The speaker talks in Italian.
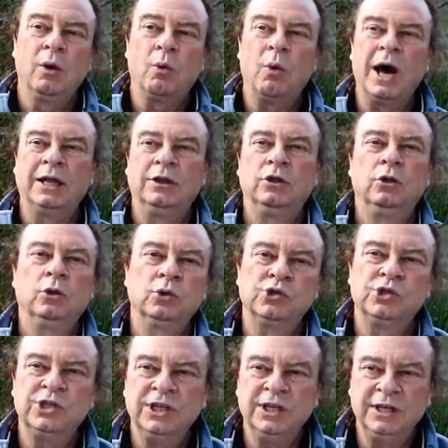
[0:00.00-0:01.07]
quando
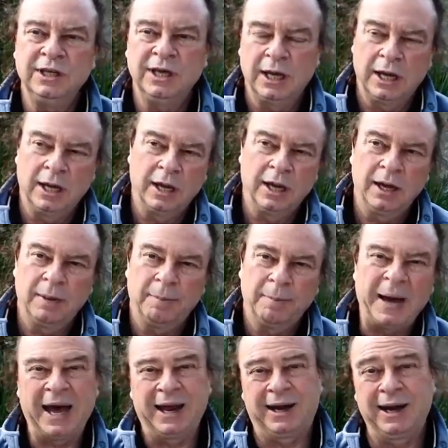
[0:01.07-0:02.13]
si eh,
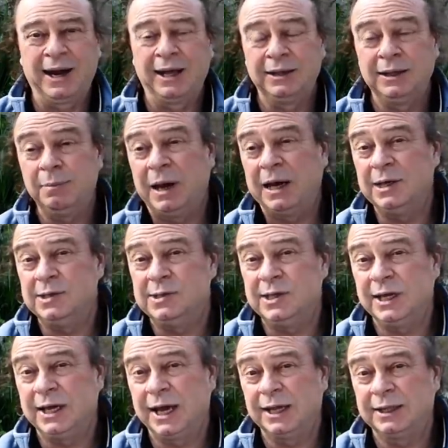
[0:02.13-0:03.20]
parla di
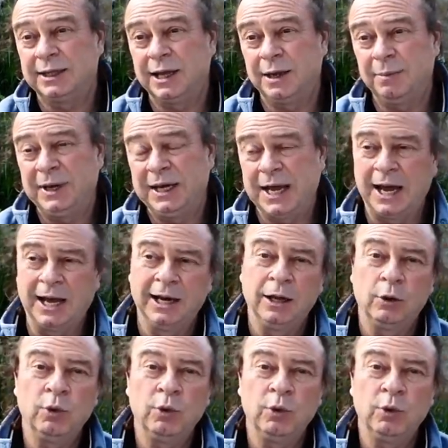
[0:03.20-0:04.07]
balistica terminale,